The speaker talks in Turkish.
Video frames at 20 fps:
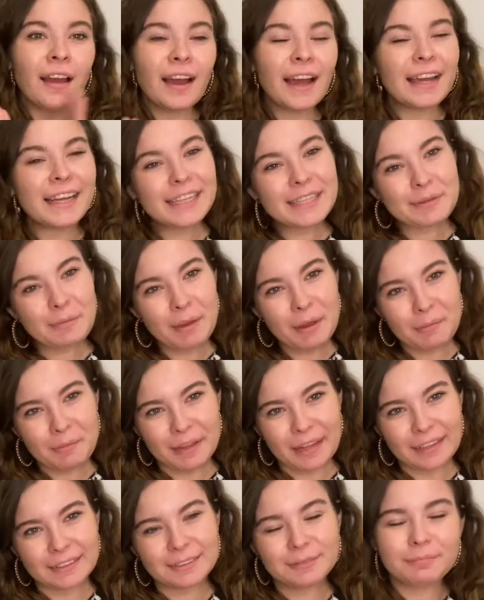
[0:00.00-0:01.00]
Herkese
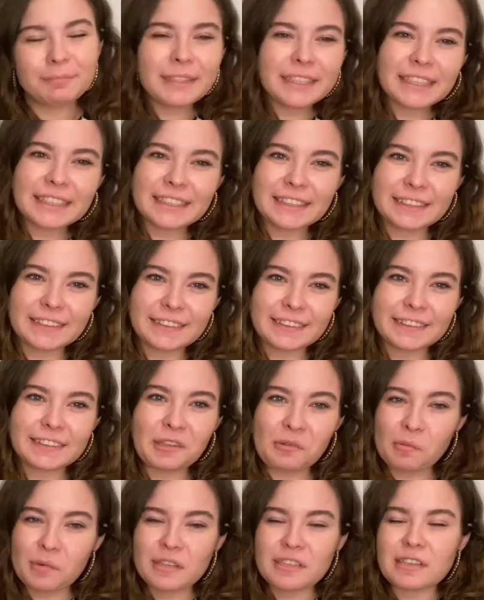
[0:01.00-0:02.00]
merhabalar. Ben Ecen.
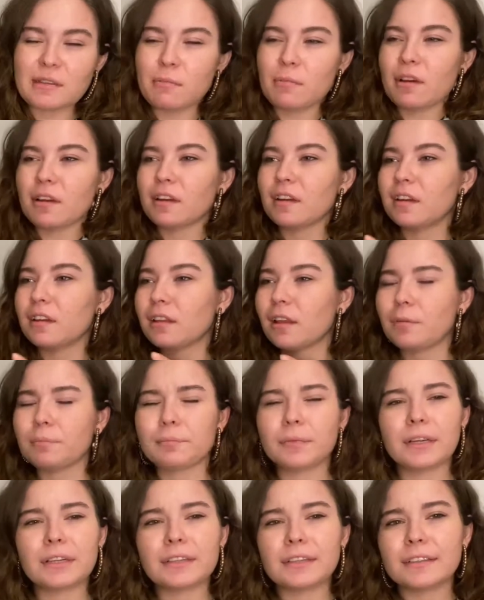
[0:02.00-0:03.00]
Zaman zaman
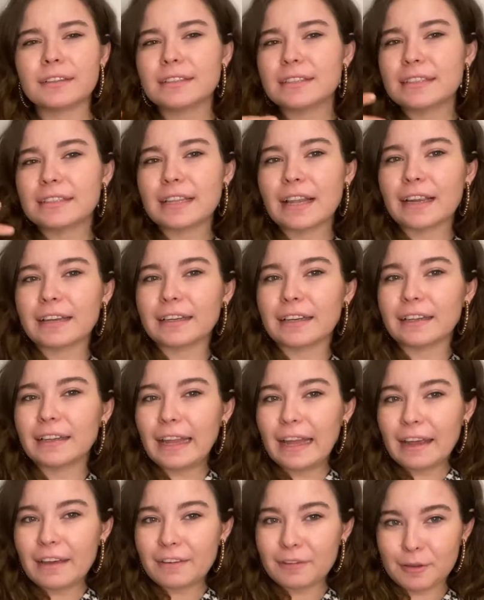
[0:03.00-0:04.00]
kitaplardan, dizilerden,
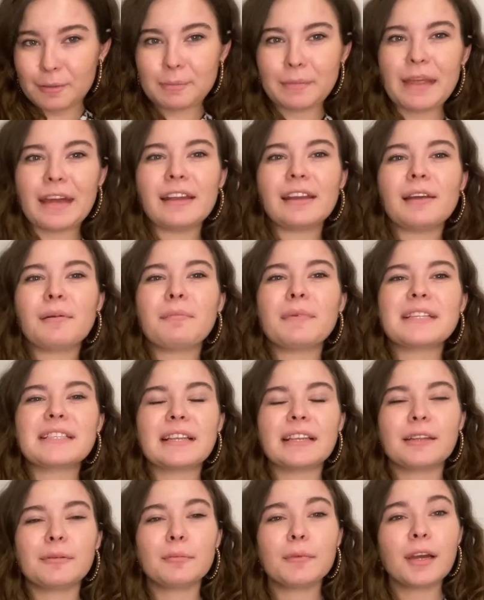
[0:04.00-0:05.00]
filmlerden
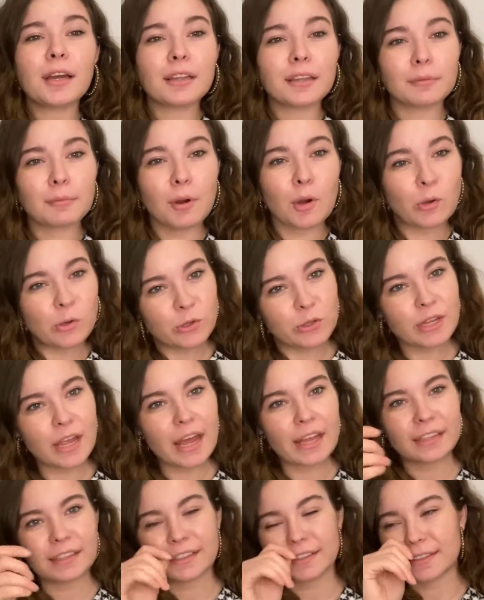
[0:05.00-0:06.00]
bahsettiğim kanalıma hoş
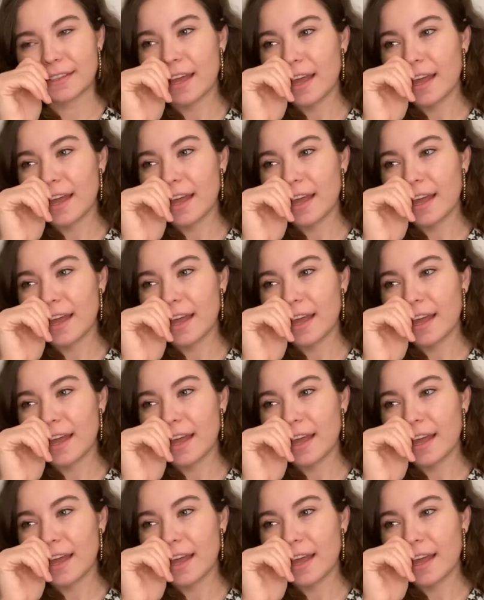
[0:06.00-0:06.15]
geldiniz.